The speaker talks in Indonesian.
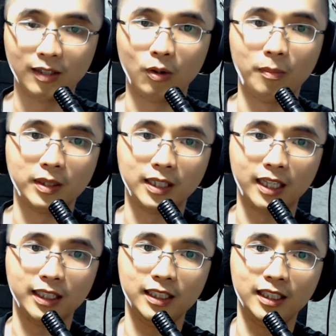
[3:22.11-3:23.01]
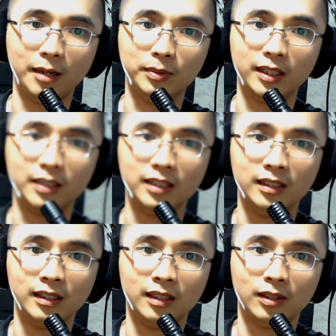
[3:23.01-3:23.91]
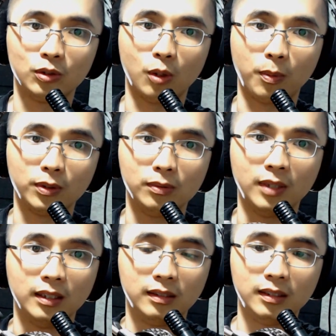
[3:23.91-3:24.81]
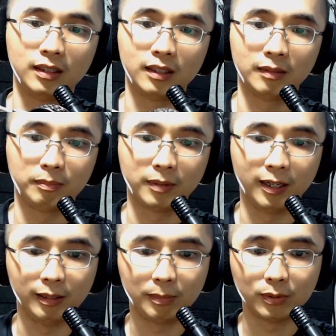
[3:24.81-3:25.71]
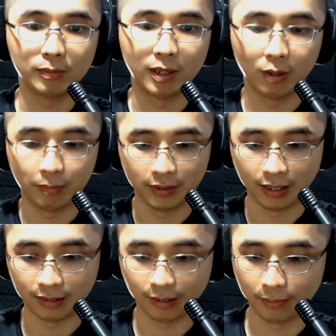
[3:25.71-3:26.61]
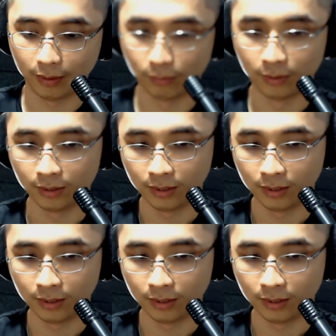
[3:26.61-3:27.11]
kok masalahnya ini nggak bisa dicopot juga jadi kayaknya percuma kalau beli rantai baru